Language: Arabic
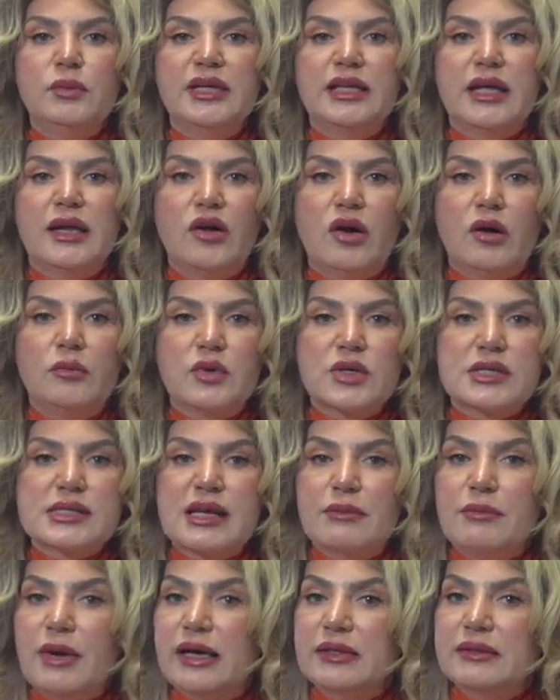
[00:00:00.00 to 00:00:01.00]
من العمر
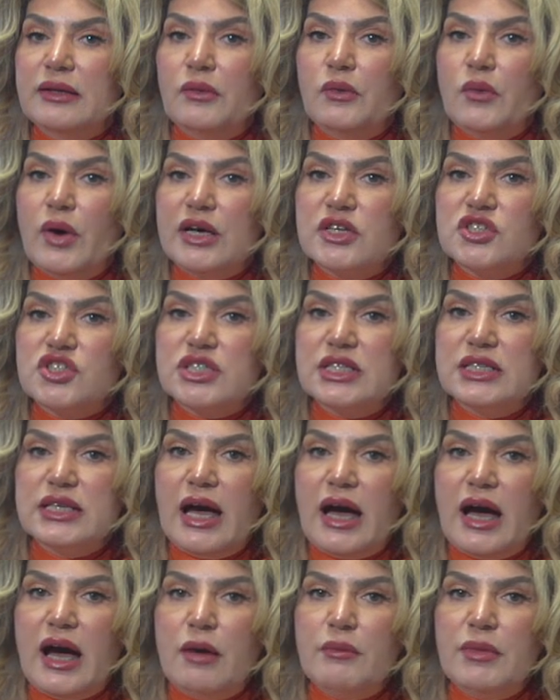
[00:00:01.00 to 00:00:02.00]
27
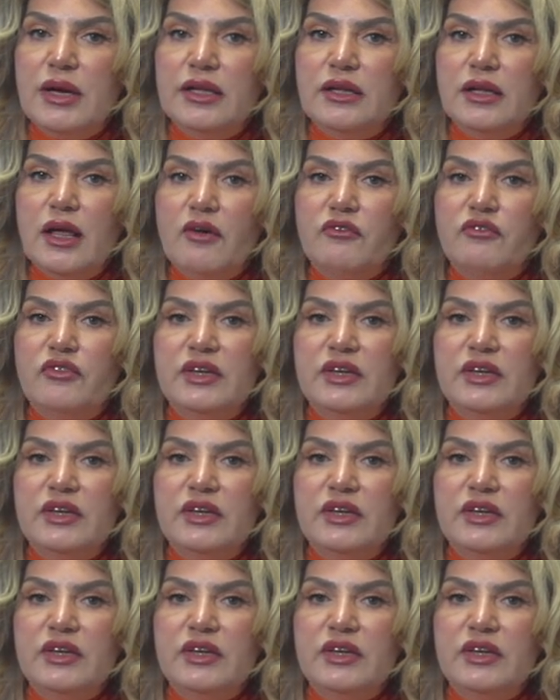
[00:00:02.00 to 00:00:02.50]
عاما